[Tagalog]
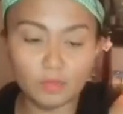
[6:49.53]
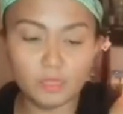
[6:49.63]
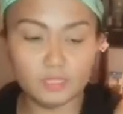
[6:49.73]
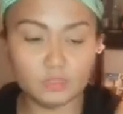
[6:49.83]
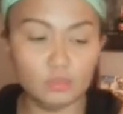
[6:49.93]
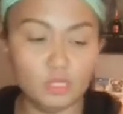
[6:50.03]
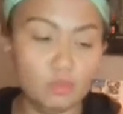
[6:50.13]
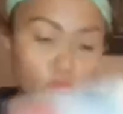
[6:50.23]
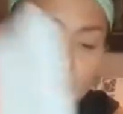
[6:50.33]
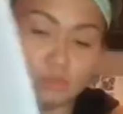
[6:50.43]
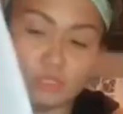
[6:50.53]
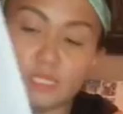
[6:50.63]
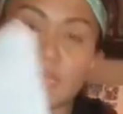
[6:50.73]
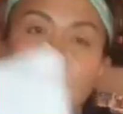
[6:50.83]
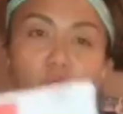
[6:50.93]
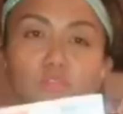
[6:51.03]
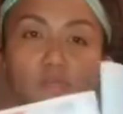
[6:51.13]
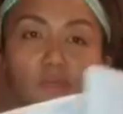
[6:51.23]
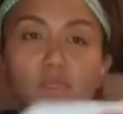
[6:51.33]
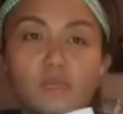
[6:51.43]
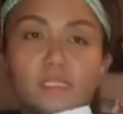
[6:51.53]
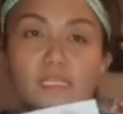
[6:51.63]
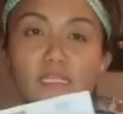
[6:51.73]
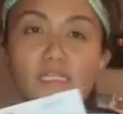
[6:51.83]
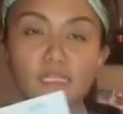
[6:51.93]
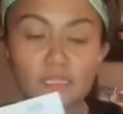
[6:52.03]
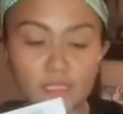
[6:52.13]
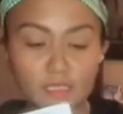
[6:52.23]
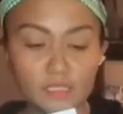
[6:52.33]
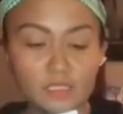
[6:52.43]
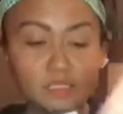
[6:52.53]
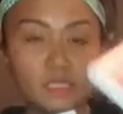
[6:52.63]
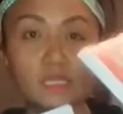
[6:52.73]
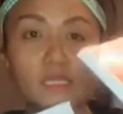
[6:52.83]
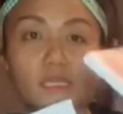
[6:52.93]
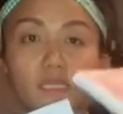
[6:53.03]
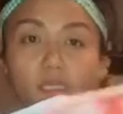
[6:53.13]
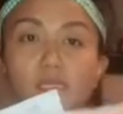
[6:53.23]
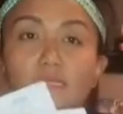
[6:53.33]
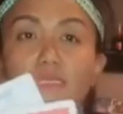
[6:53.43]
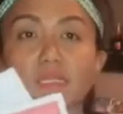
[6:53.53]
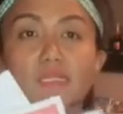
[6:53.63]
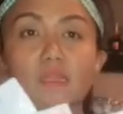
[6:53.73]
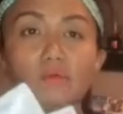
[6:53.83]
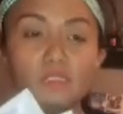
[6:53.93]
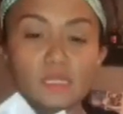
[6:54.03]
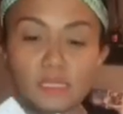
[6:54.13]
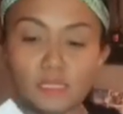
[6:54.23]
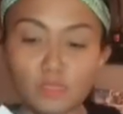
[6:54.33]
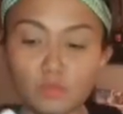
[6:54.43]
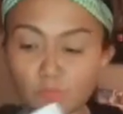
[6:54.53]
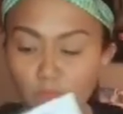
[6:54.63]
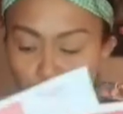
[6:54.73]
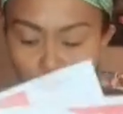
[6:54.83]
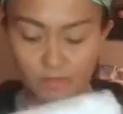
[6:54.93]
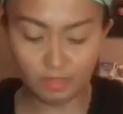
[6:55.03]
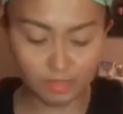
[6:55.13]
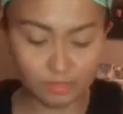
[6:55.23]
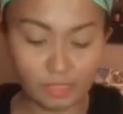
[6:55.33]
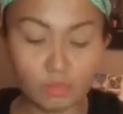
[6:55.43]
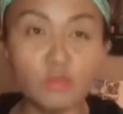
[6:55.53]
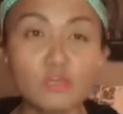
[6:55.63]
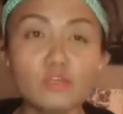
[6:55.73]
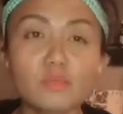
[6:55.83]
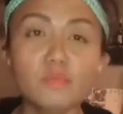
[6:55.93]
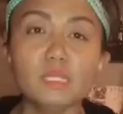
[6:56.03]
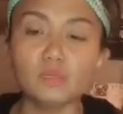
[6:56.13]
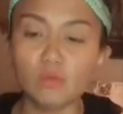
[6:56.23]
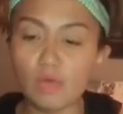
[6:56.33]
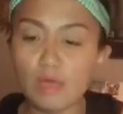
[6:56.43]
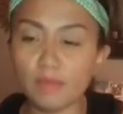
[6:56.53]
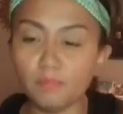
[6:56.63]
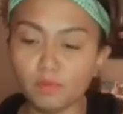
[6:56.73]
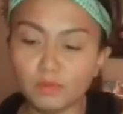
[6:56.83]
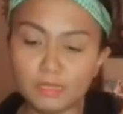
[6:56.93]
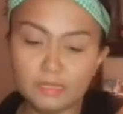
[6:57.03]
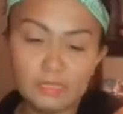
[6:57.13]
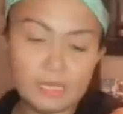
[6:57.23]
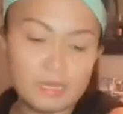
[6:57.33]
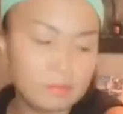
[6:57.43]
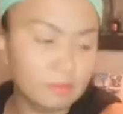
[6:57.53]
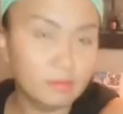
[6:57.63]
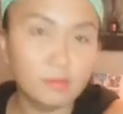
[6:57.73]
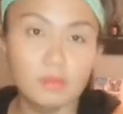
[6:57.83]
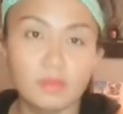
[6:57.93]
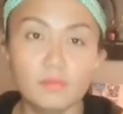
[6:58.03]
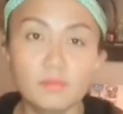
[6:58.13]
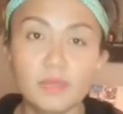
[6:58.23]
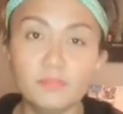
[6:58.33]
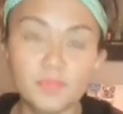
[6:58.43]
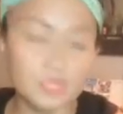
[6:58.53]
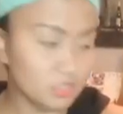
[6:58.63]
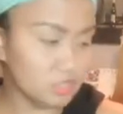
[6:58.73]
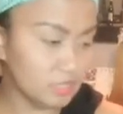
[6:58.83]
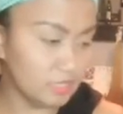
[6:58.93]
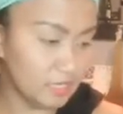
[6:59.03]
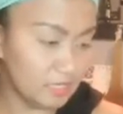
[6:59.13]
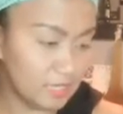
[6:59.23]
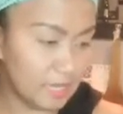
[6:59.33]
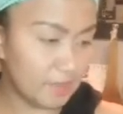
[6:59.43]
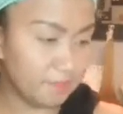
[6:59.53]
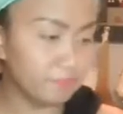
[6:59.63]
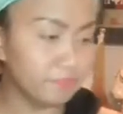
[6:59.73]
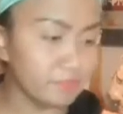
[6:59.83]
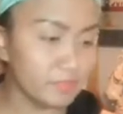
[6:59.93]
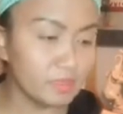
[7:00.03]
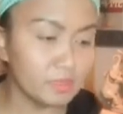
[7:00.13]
Hiwa-hiwalay. So, hilong-hilo talaga ako. So, they need this. Tig, tig dalawa sila. Hikup na. Tatlo lang yung nabili ko kahapon. Ayan. Mga beshi. Ayan na.